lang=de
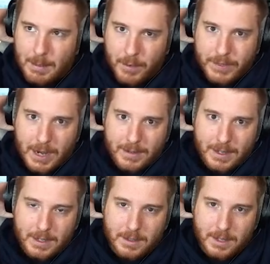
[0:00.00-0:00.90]
aber auf der anderen
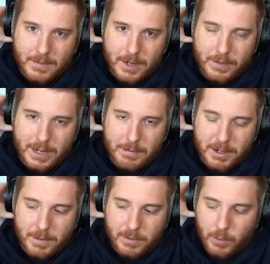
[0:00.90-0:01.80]
Seite ist es dann wieder vielleicht
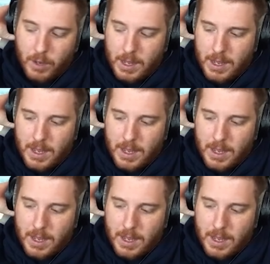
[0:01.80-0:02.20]
manchmal so,